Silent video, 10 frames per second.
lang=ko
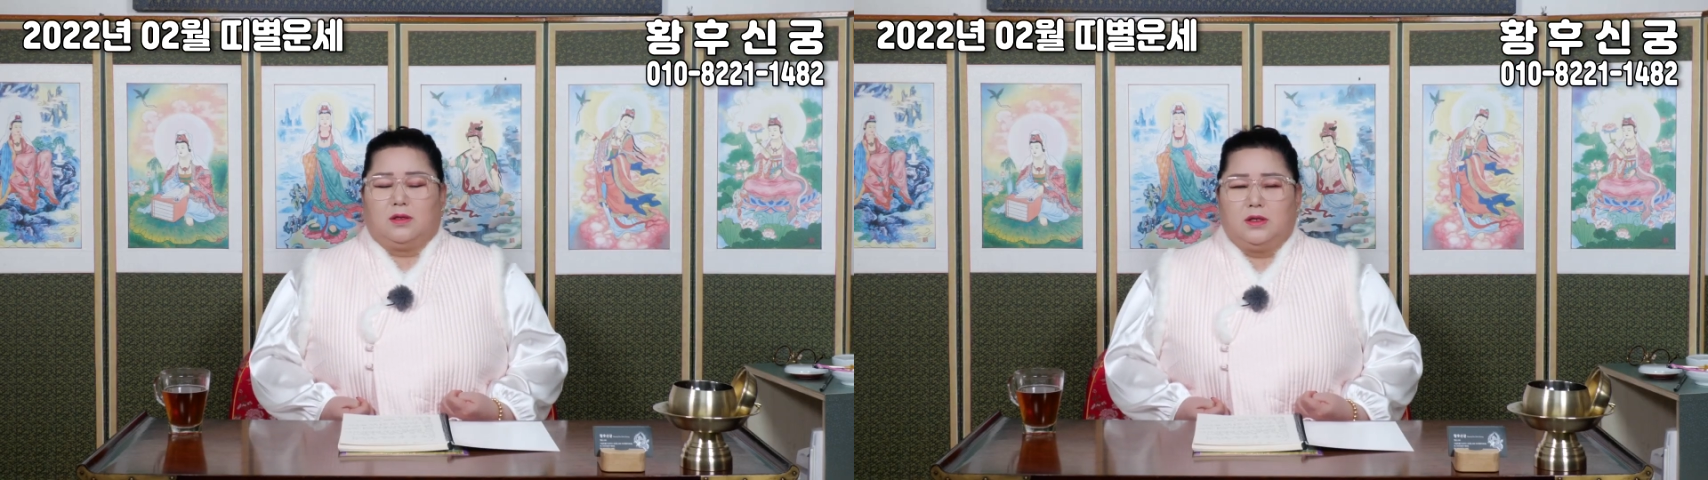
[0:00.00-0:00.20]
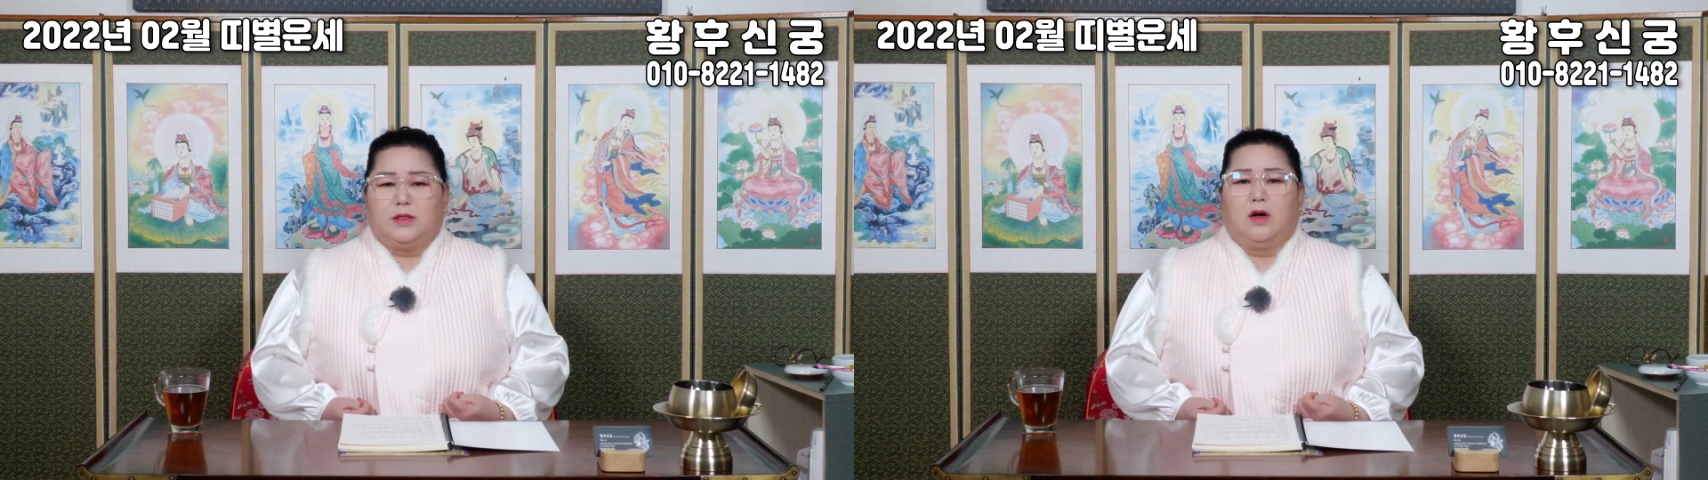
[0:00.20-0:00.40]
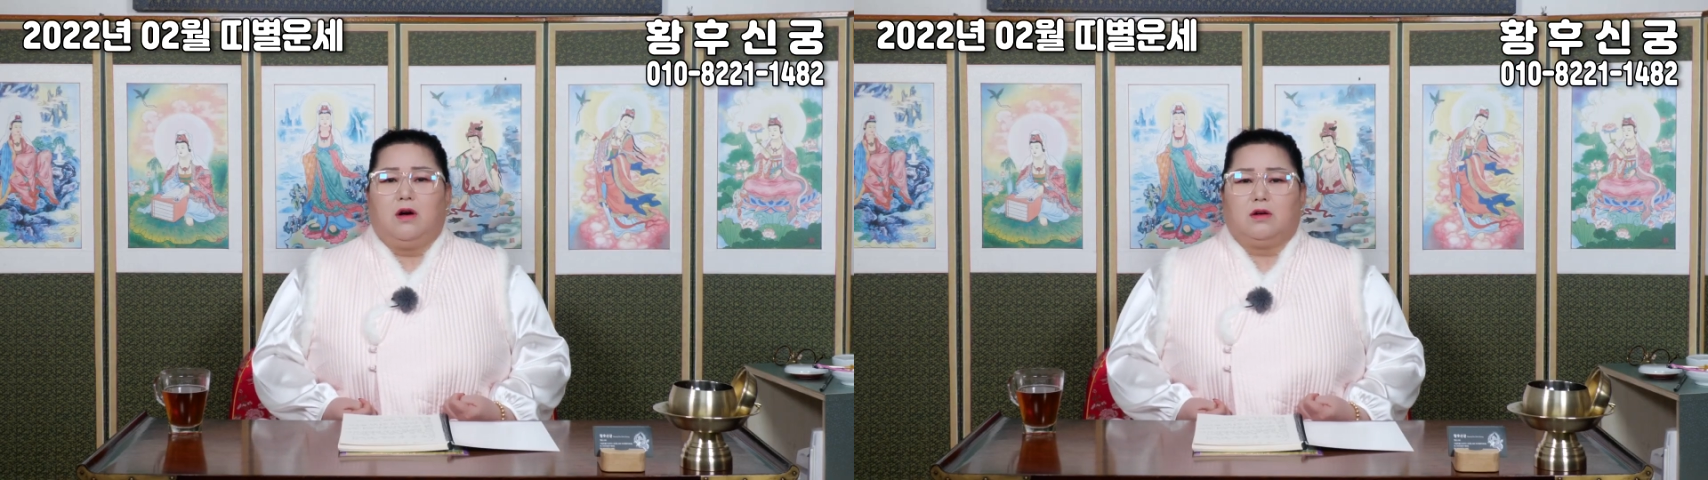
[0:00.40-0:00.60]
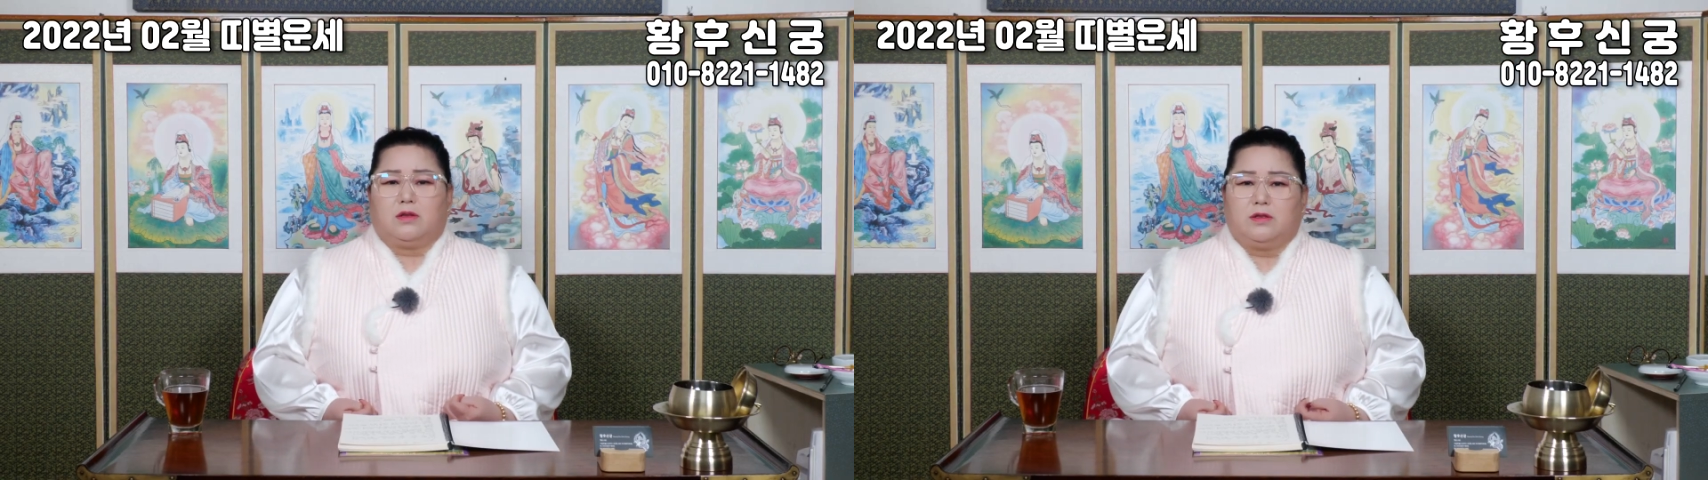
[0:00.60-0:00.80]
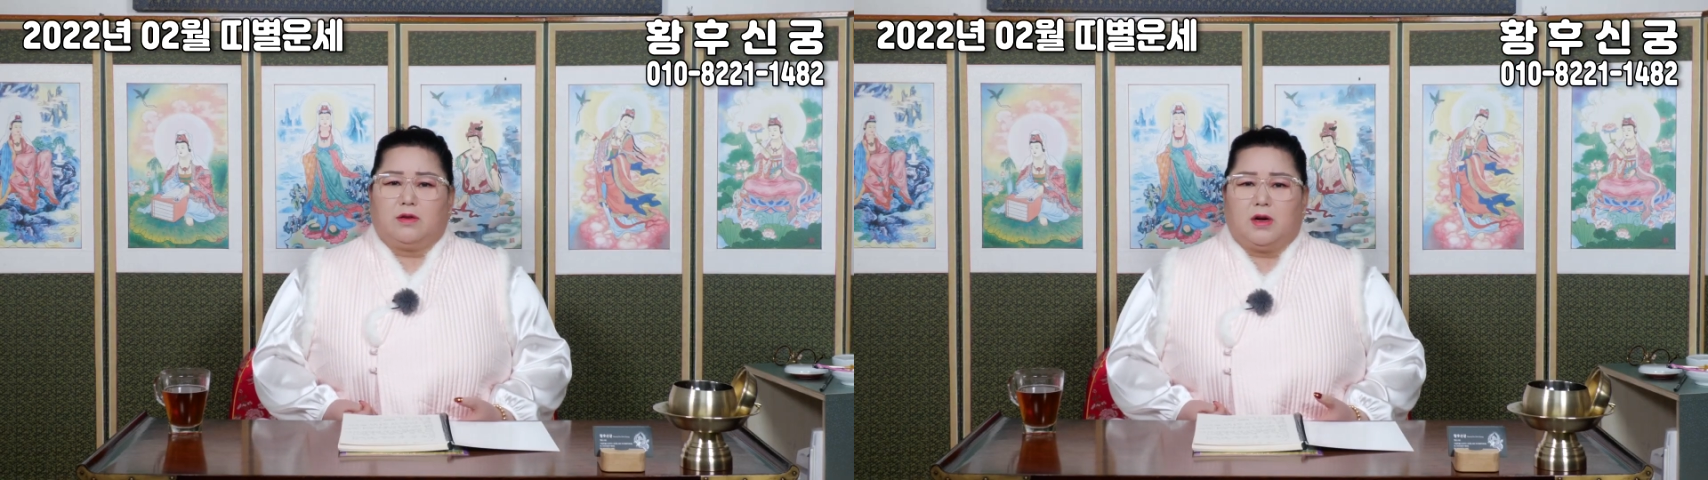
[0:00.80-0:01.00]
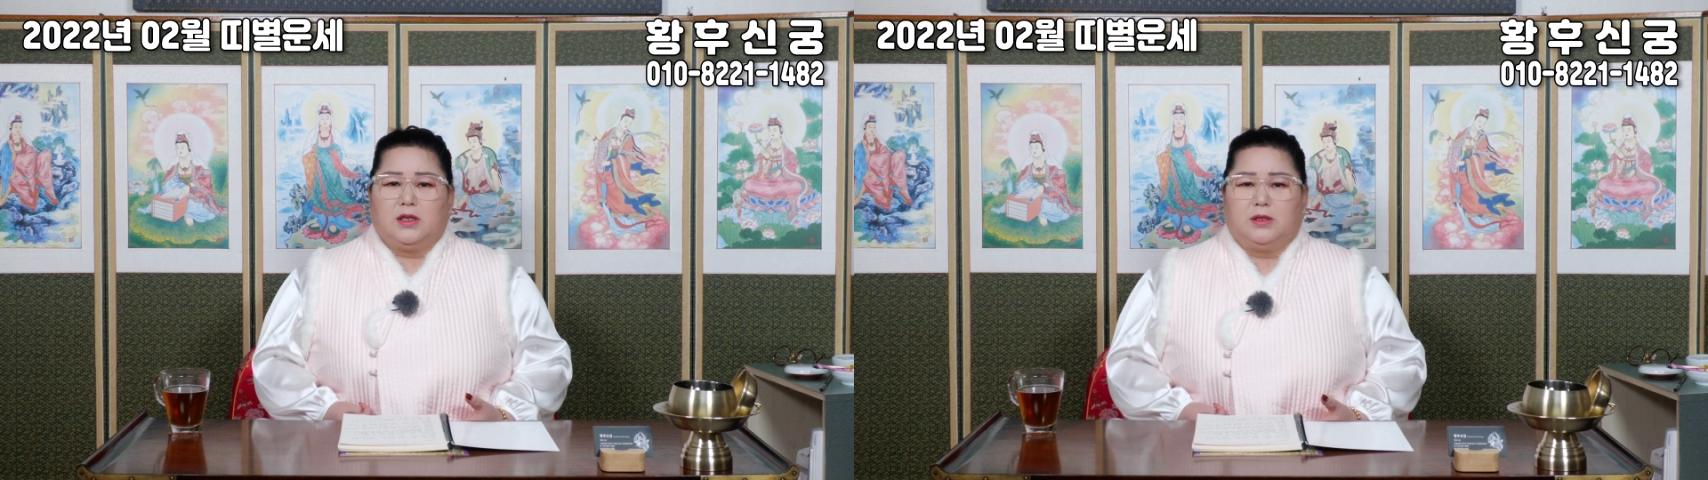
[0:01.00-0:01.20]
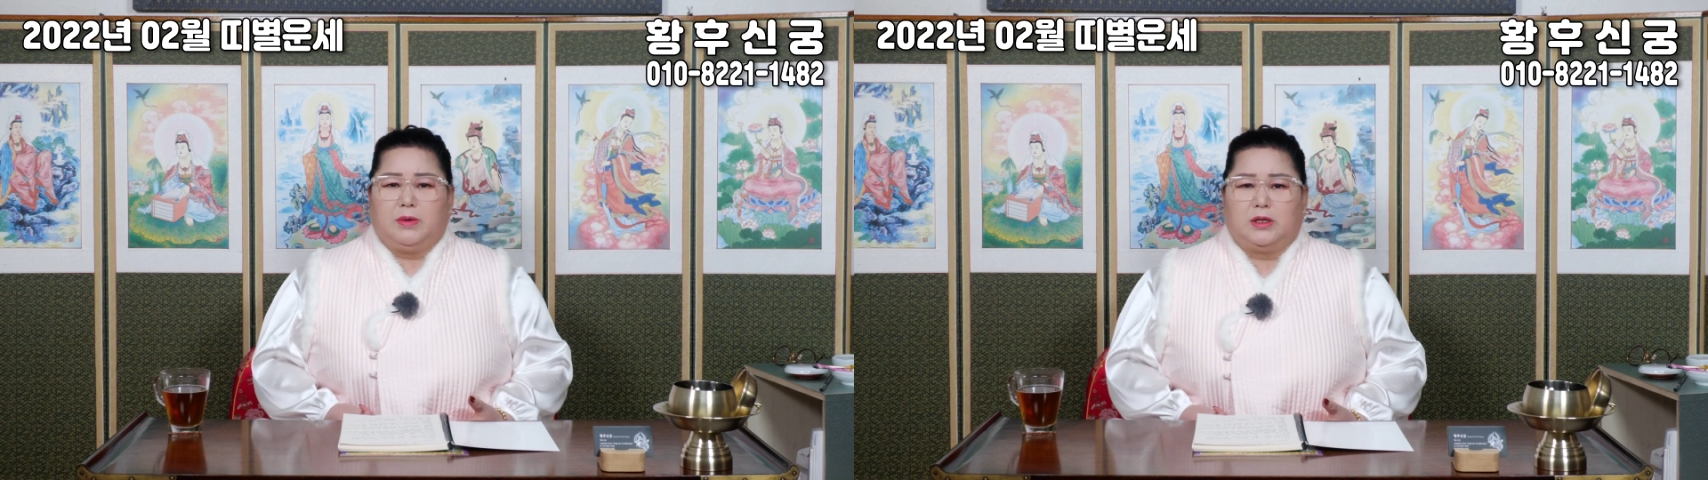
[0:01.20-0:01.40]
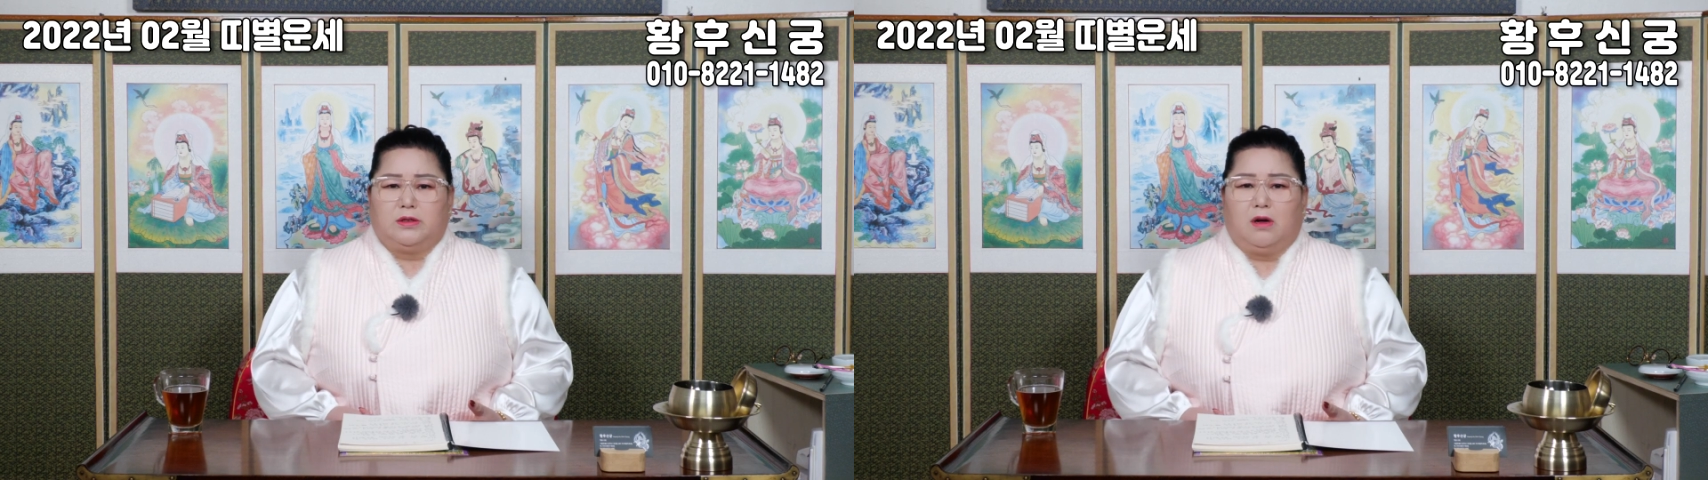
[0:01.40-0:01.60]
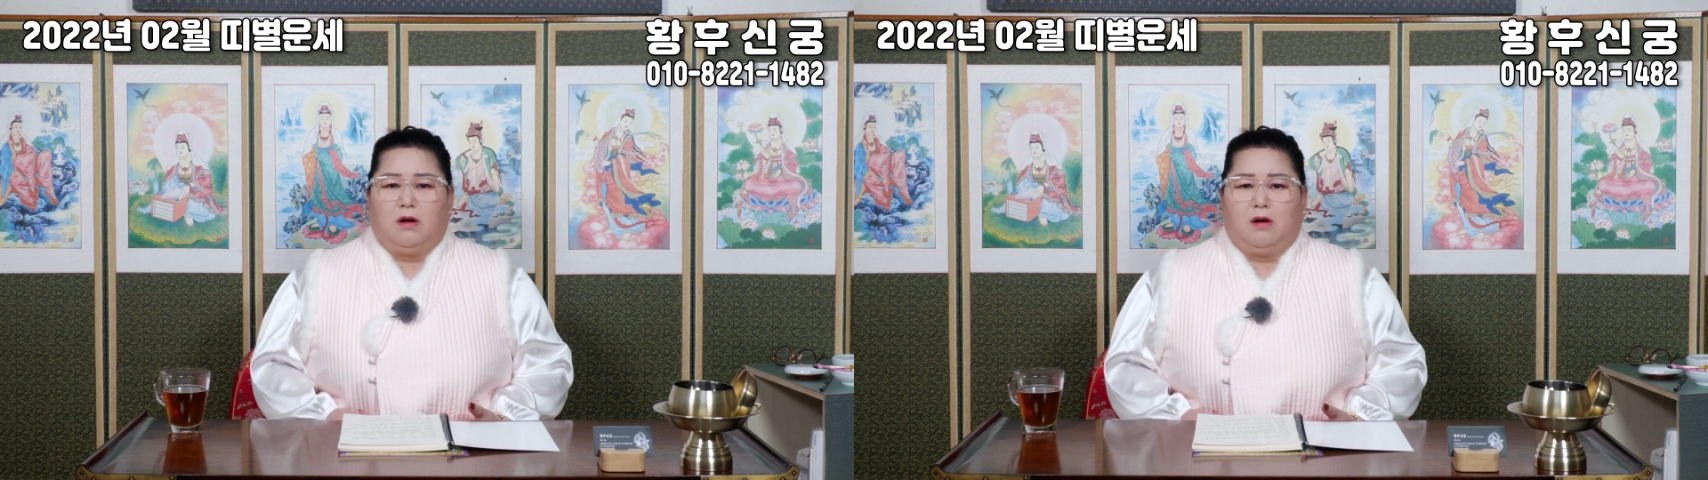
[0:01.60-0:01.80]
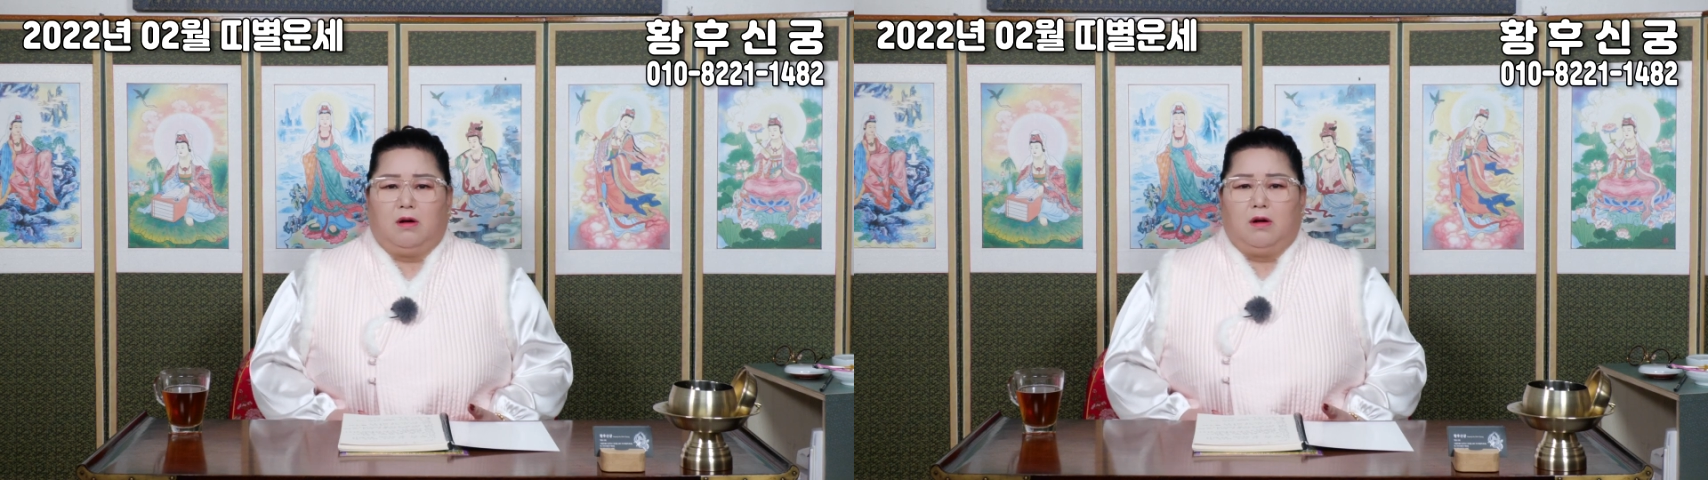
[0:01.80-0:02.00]
들썩들썩
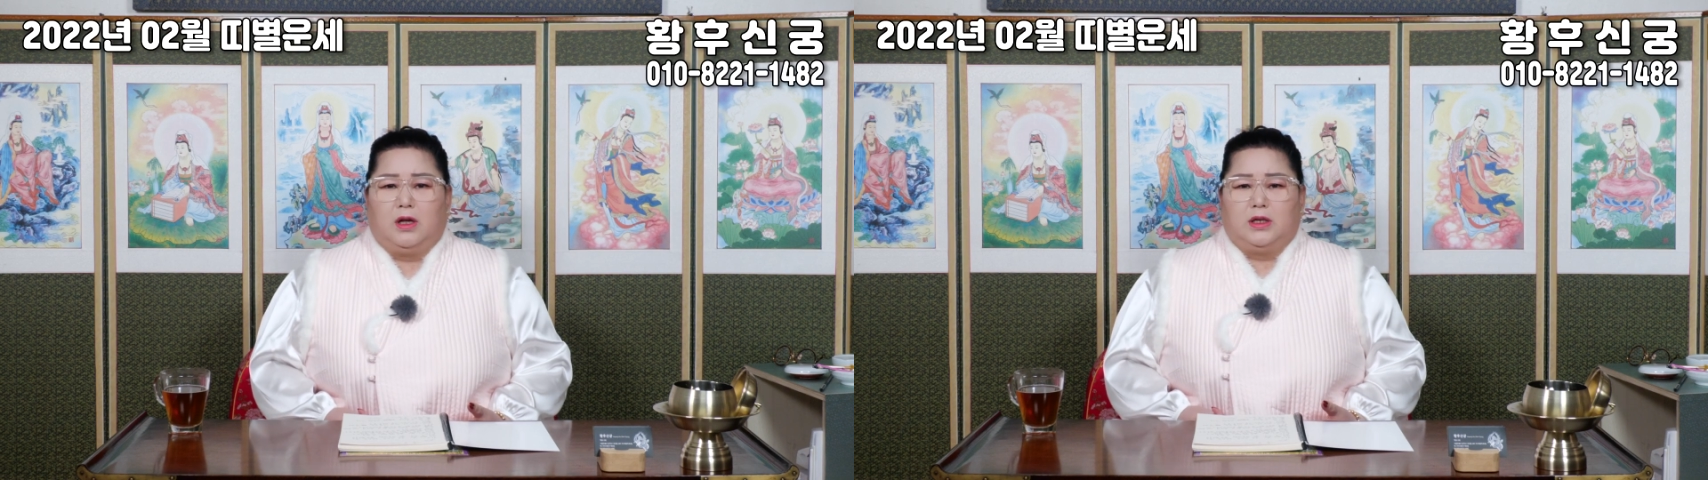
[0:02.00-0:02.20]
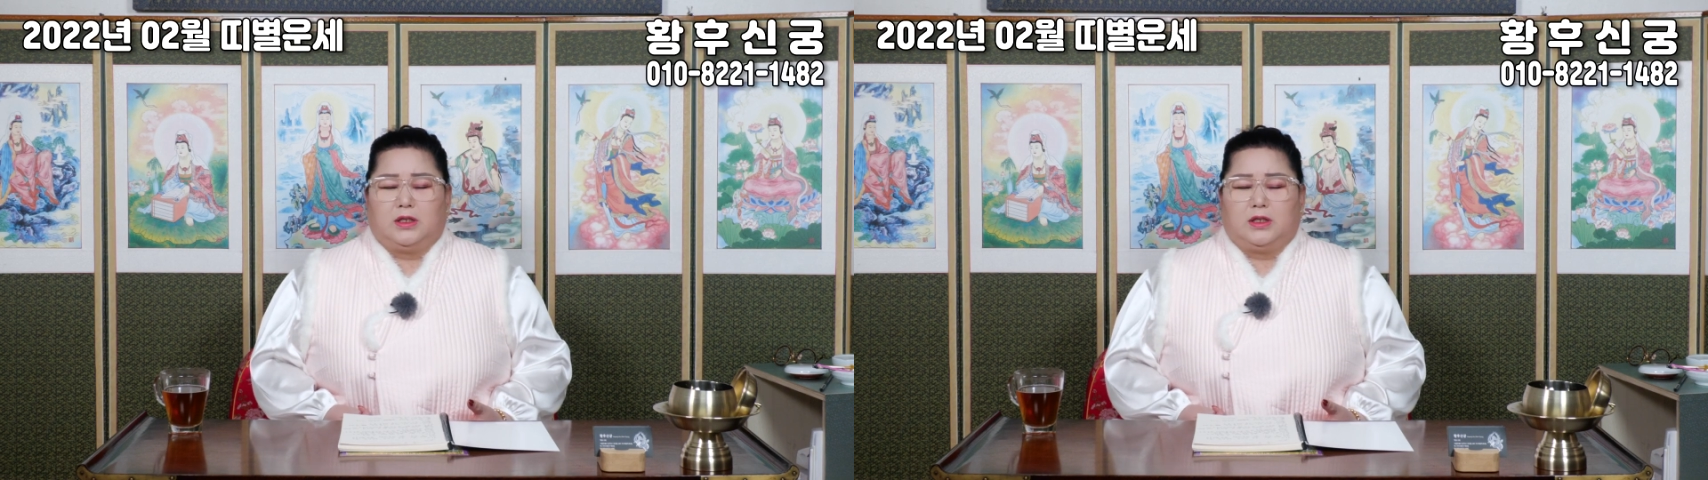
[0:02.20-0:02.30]
하시면서